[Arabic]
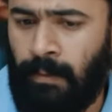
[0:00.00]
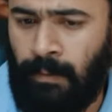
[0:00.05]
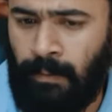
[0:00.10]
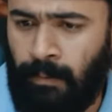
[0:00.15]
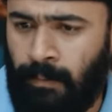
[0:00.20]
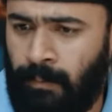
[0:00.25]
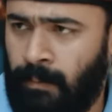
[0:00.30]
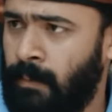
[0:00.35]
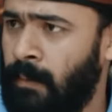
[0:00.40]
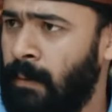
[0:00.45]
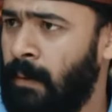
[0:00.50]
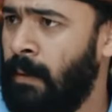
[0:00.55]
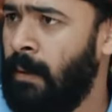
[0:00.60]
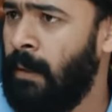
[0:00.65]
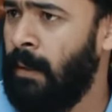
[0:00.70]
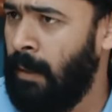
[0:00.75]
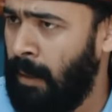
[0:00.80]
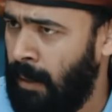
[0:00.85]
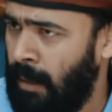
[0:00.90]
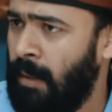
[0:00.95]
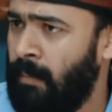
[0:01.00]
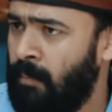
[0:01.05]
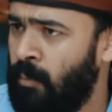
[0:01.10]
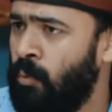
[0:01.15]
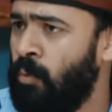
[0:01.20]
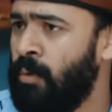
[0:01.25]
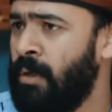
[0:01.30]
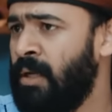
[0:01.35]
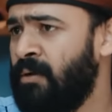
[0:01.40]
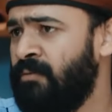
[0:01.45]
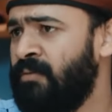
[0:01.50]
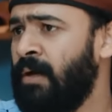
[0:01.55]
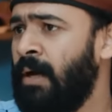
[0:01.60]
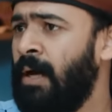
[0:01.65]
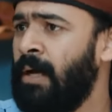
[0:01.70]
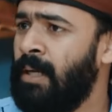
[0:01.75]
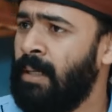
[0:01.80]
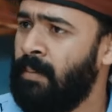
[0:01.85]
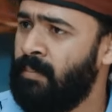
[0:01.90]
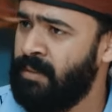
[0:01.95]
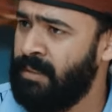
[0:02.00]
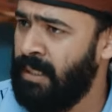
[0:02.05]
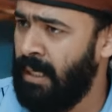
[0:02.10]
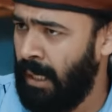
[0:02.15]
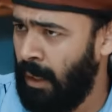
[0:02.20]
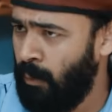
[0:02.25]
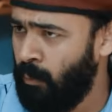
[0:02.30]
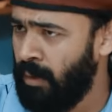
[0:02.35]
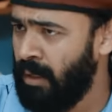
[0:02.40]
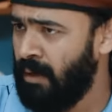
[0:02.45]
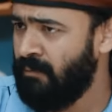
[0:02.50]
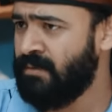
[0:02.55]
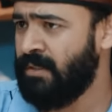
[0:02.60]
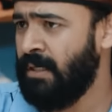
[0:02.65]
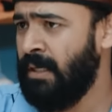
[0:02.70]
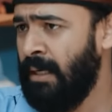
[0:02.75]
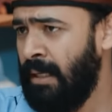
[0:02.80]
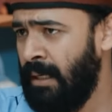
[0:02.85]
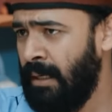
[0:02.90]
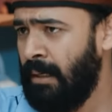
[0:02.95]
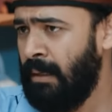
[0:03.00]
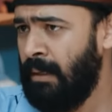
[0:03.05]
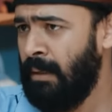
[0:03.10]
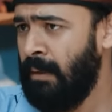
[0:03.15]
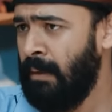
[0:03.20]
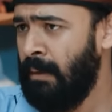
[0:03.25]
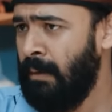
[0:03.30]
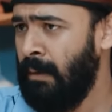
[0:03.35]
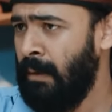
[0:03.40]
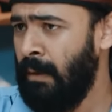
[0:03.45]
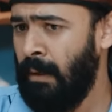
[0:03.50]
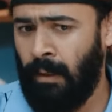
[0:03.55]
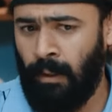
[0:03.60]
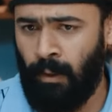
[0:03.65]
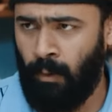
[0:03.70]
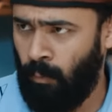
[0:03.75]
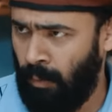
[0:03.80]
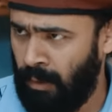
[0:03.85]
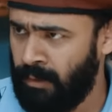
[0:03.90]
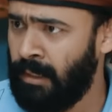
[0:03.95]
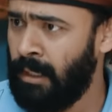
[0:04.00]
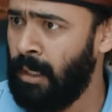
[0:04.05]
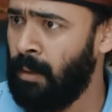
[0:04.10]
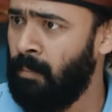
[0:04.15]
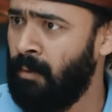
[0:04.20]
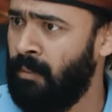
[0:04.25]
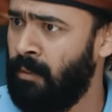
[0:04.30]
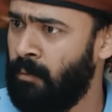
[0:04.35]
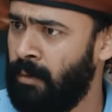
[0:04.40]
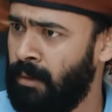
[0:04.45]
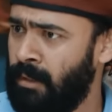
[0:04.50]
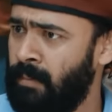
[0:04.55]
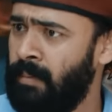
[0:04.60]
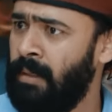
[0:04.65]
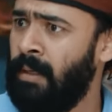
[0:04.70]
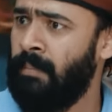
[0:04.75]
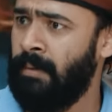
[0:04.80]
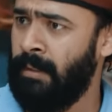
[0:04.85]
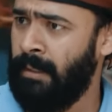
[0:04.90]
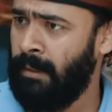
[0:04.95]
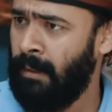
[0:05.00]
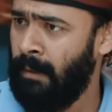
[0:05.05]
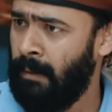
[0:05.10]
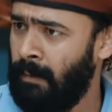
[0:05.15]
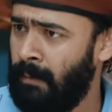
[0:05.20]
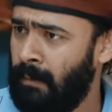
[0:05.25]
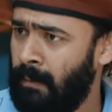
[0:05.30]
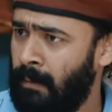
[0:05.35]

آه، مو هو يا رفيق انا بدي اكون نفسي هناك وانطلق بثورتي من امريكا